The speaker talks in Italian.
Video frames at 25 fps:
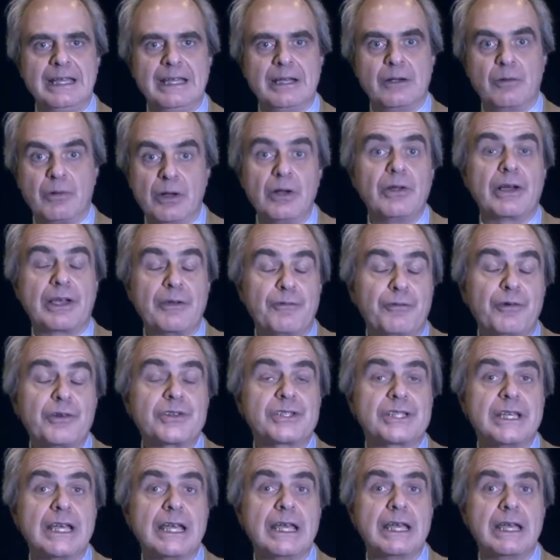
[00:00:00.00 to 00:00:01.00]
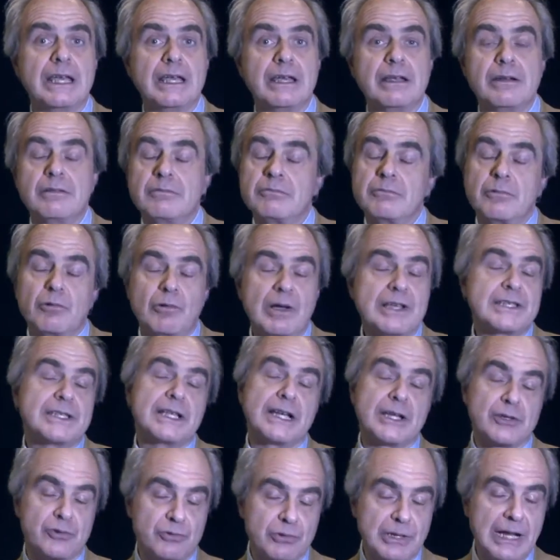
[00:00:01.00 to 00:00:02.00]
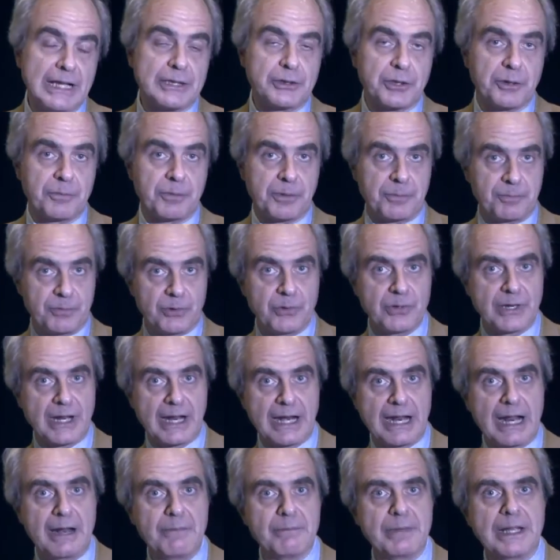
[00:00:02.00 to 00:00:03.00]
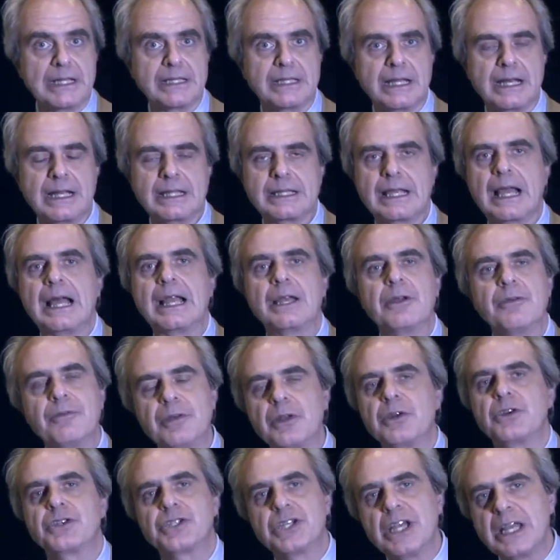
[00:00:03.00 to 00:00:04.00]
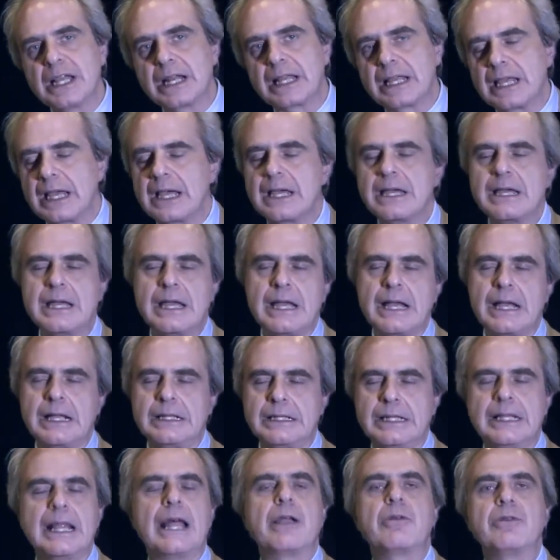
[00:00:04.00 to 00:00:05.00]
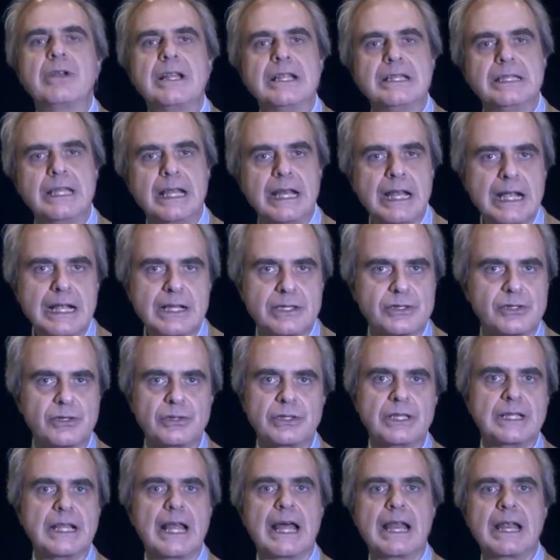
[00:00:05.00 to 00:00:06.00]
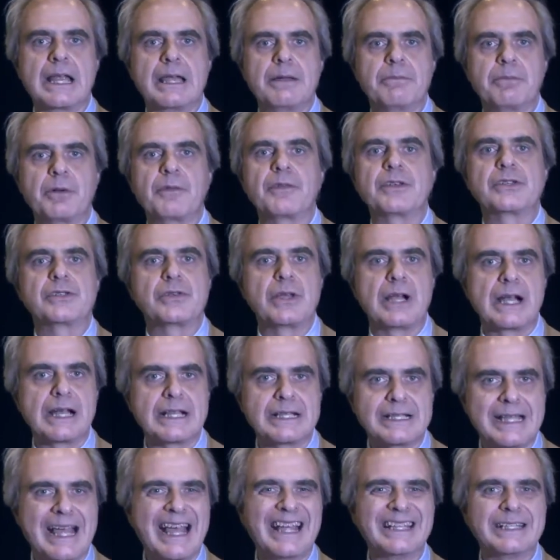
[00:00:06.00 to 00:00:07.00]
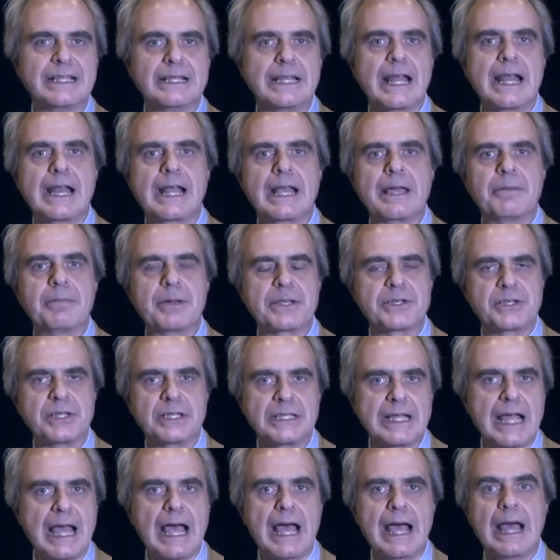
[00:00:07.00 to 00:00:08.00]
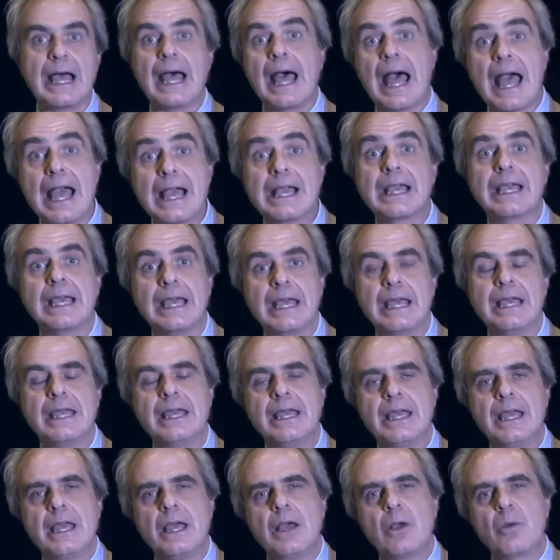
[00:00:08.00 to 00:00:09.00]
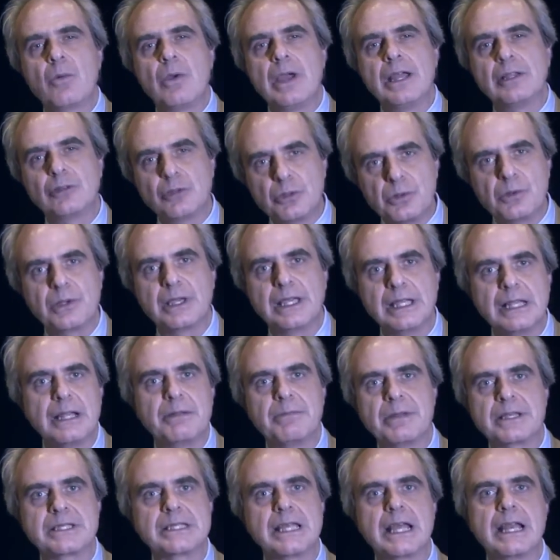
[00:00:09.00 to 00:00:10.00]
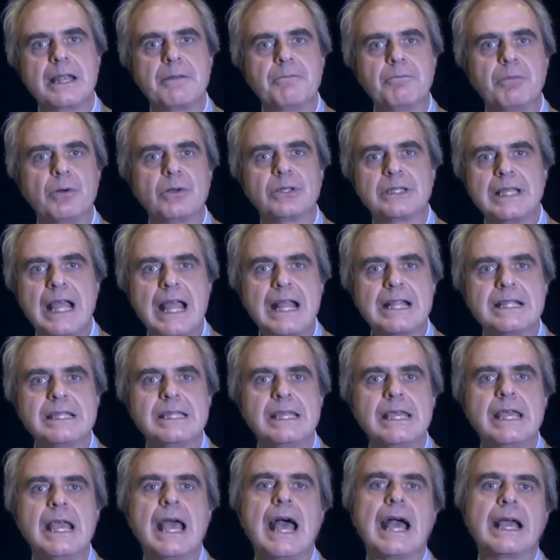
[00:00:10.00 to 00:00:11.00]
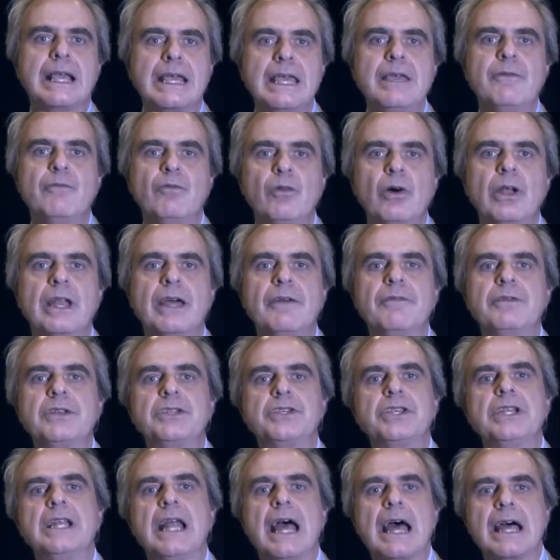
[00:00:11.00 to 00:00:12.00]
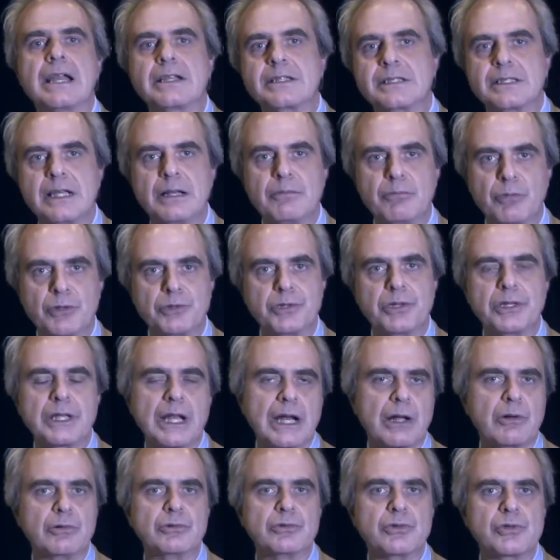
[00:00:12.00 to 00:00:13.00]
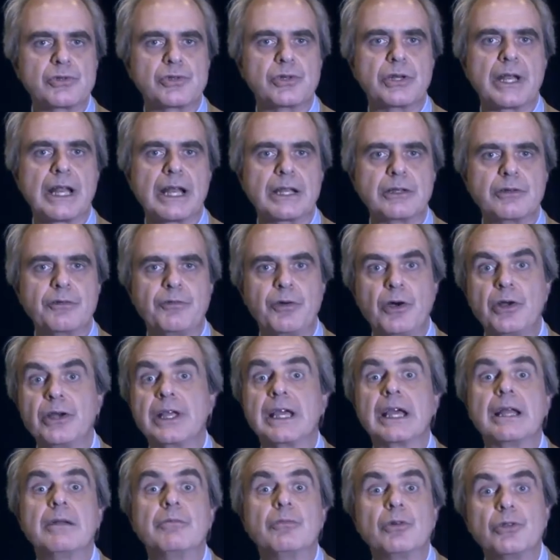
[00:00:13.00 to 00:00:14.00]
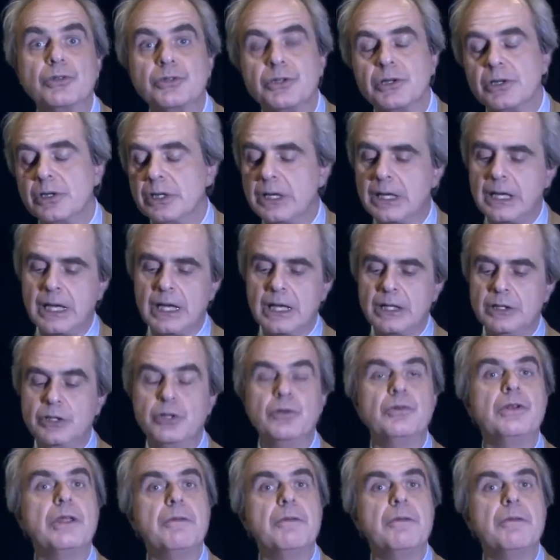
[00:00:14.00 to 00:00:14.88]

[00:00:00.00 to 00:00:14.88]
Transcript: quello che forse quasi nessun altro propone realmente in Italia, ovvero cerca di dare un indirizzo, di dare professionalità, di dare capacità, anche quei trucchi del mestiere importanti a chi vuole avvicinarsi al mondo della conduzione radiofonica, al mondo di un